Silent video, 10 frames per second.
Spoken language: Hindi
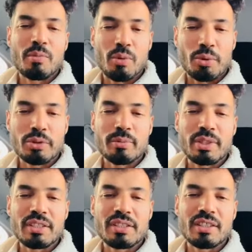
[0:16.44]
बहुत
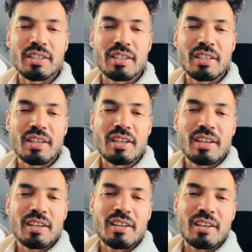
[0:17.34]
मेहनत की
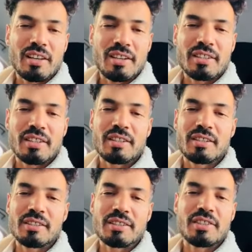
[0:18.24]
लगातार
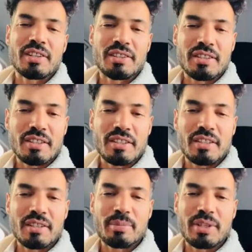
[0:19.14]
चलती
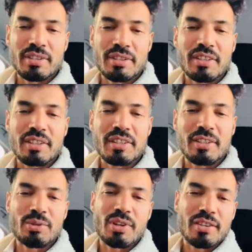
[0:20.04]
रहीं पढ़ती
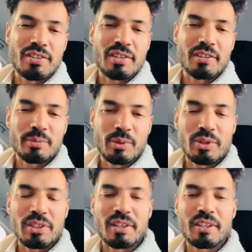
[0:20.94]
रहीं और आज
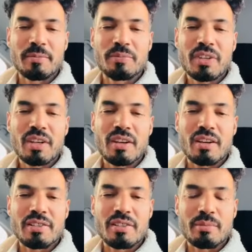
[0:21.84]

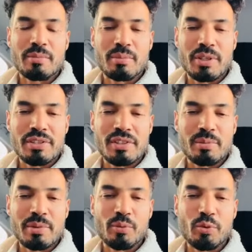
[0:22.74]
अल्हम्दुलिल्लाह आज आप मंजिल
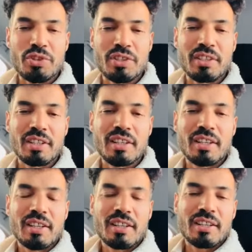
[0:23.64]
पे पहुंच गई
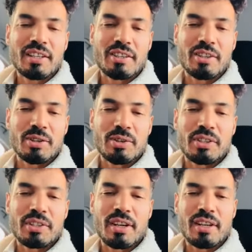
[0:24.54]

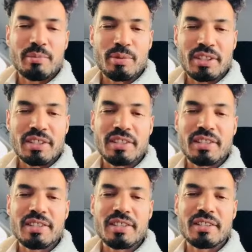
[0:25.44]
और अली
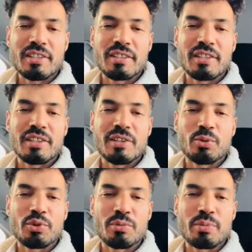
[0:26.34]
पतंते सेंटर की ये
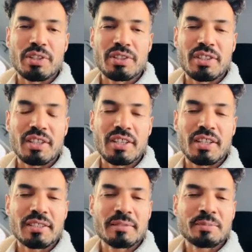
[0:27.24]
खुशबख्ती
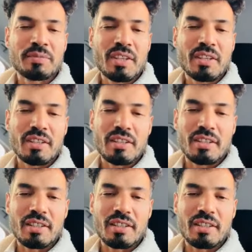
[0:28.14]
है कि